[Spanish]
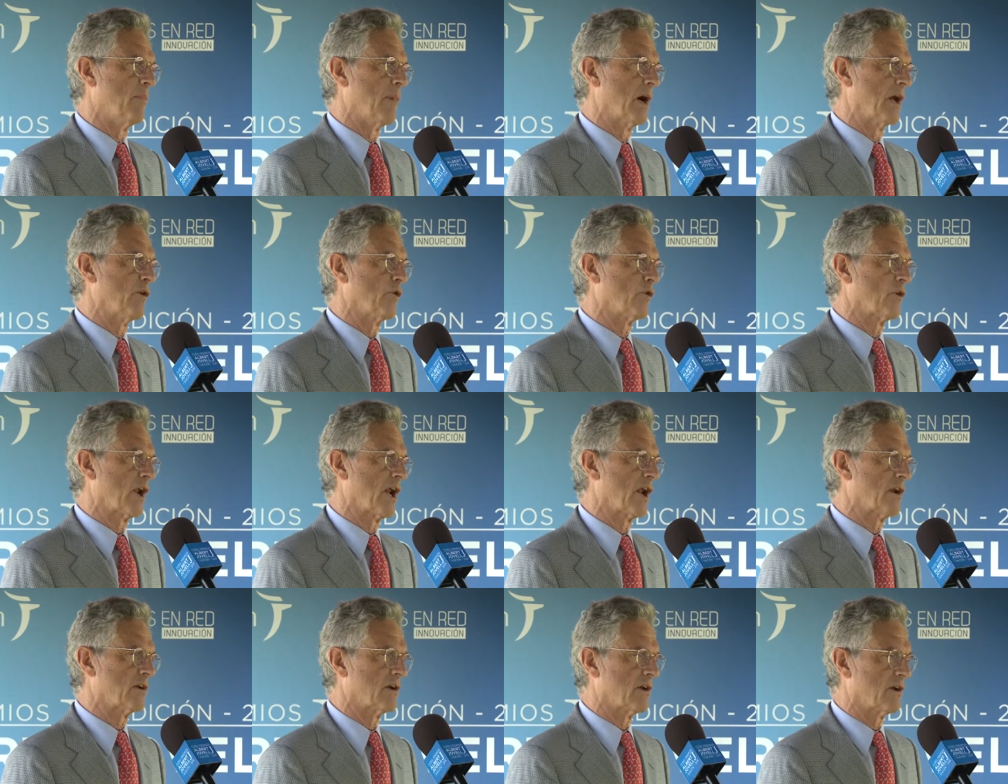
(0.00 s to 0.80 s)
va a
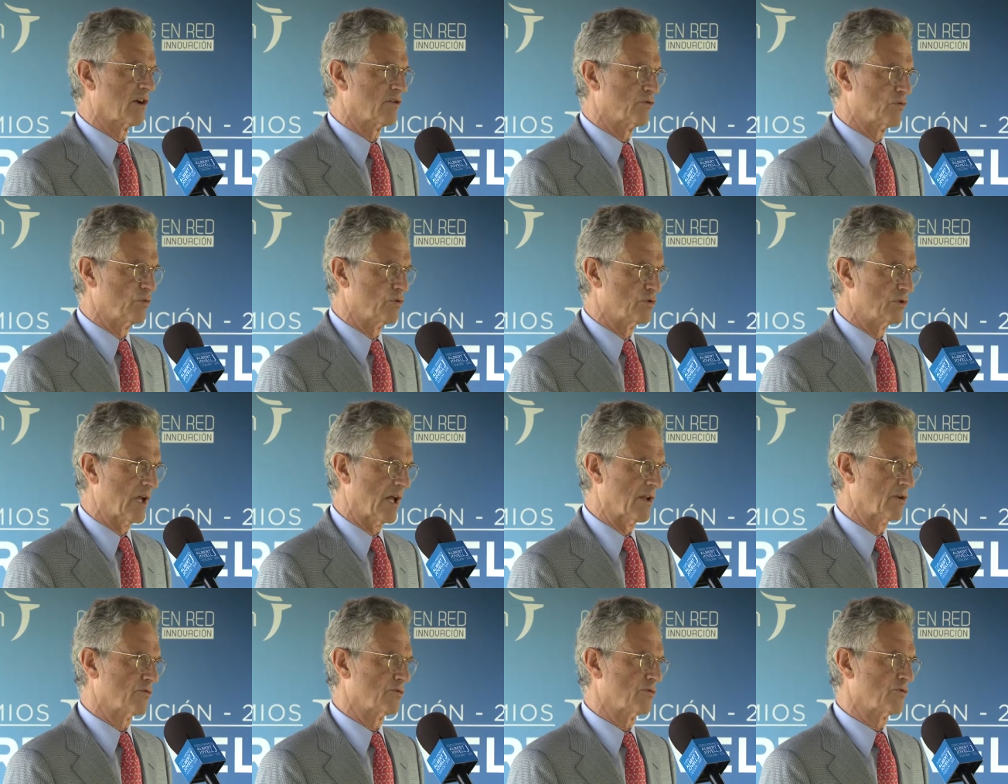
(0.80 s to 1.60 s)
lograr
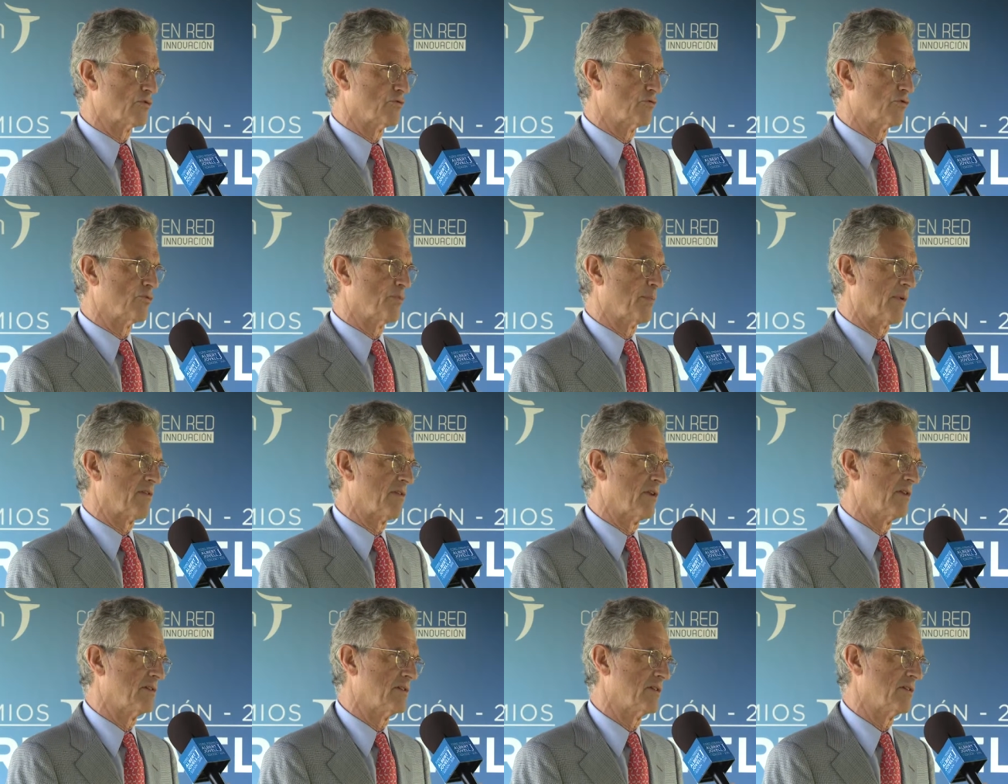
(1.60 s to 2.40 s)
resultados con sus
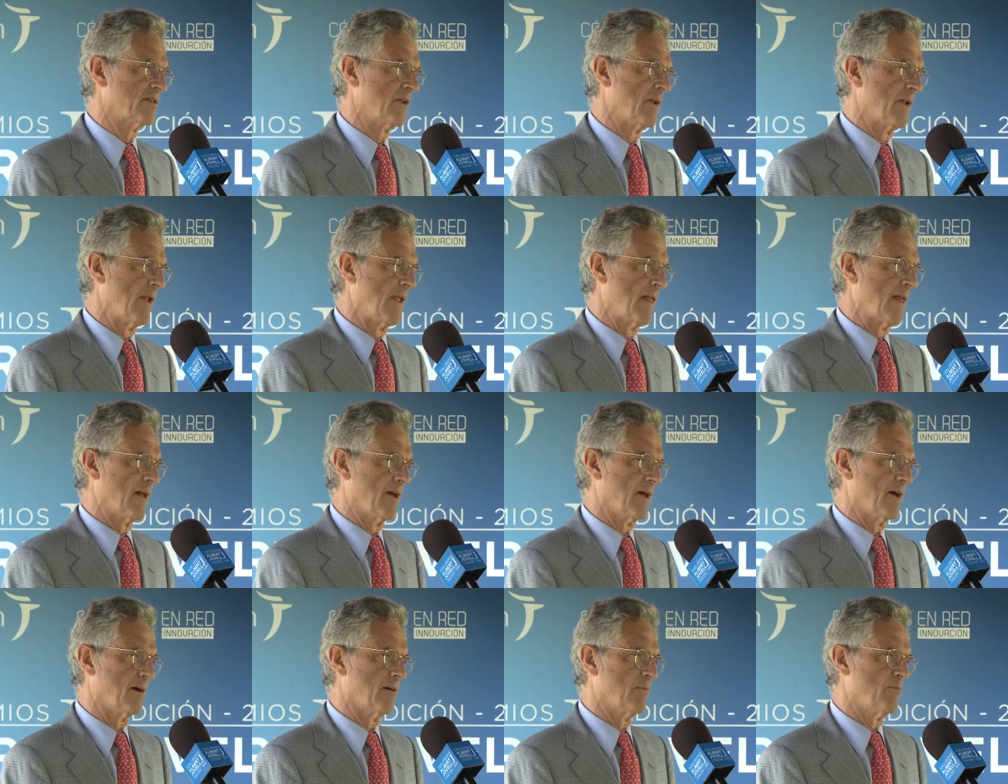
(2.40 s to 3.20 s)
pacientes
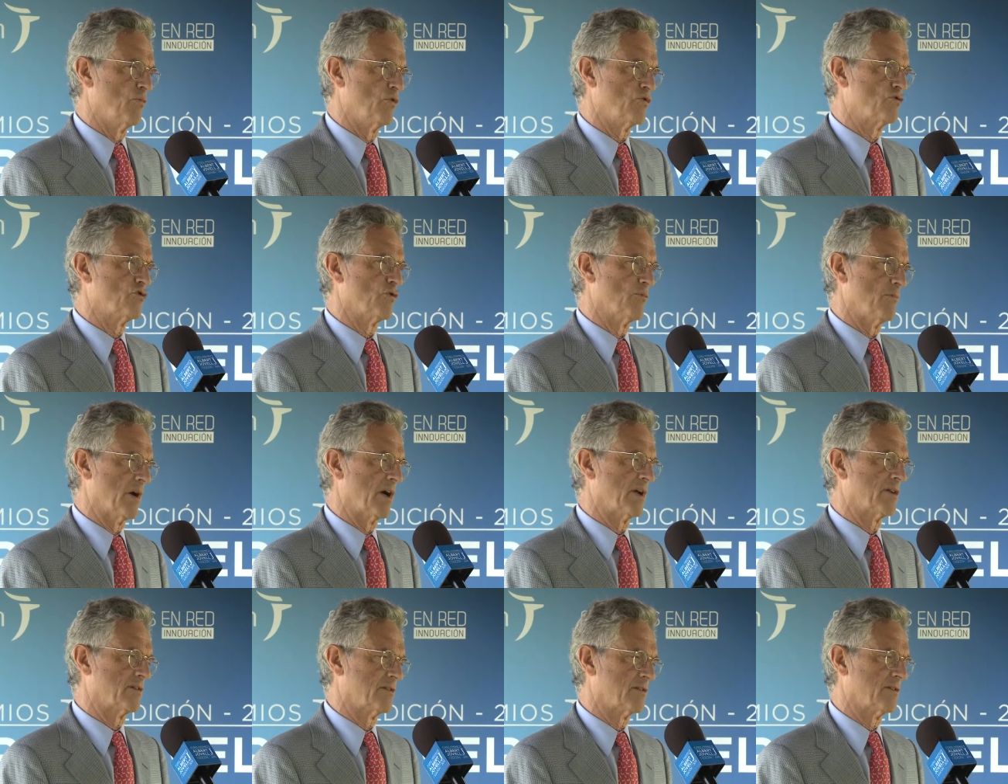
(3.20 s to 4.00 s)
Ah, mucho
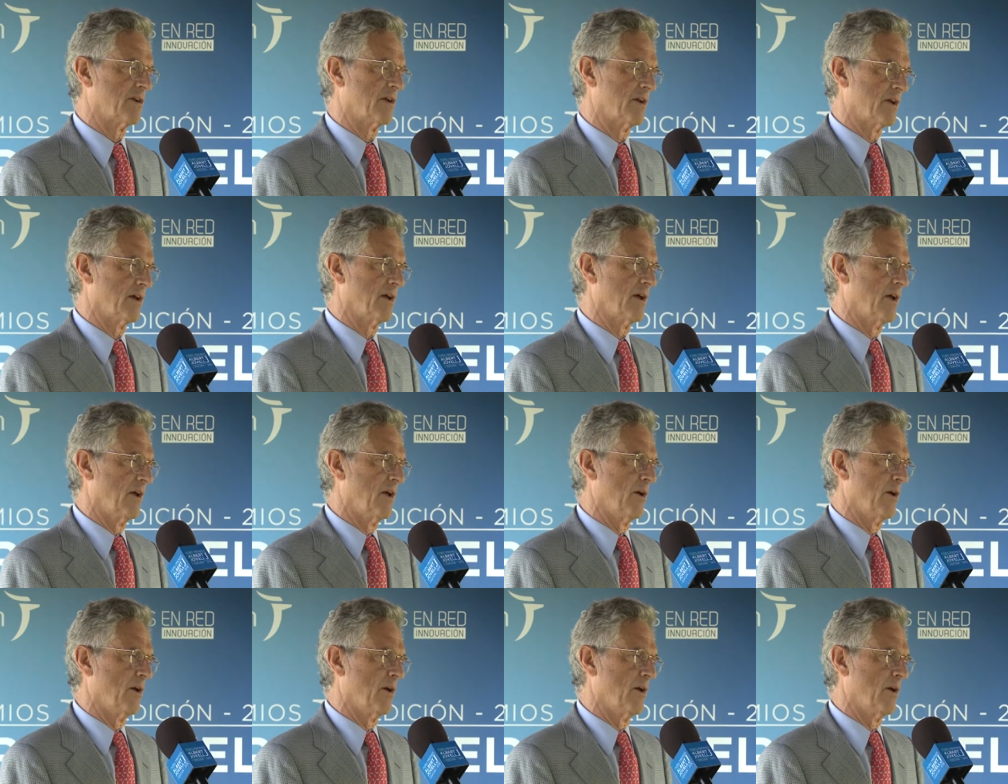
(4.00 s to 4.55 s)
más ah,